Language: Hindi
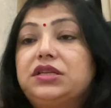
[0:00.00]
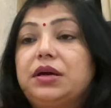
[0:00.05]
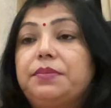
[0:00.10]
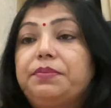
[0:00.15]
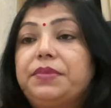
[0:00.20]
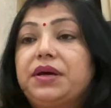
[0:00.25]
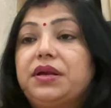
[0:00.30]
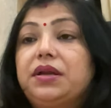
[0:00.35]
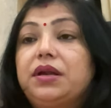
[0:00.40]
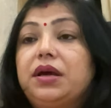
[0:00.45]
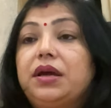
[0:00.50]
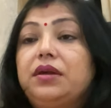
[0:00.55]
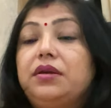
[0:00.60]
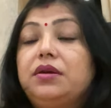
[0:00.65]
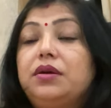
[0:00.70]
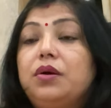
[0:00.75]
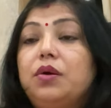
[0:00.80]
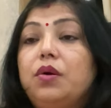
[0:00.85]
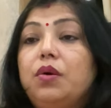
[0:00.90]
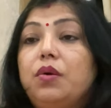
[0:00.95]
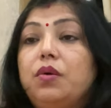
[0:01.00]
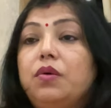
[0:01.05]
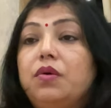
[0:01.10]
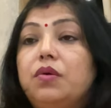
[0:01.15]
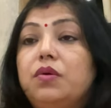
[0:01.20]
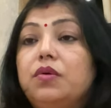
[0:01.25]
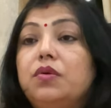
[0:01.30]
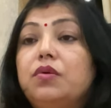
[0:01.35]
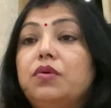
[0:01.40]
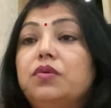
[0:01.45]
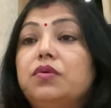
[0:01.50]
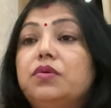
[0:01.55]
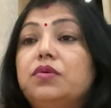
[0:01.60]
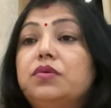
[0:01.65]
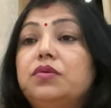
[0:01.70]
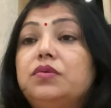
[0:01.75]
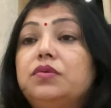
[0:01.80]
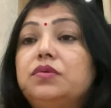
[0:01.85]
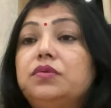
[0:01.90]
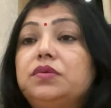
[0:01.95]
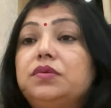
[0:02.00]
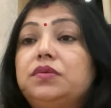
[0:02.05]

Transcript: जाप करना है ओम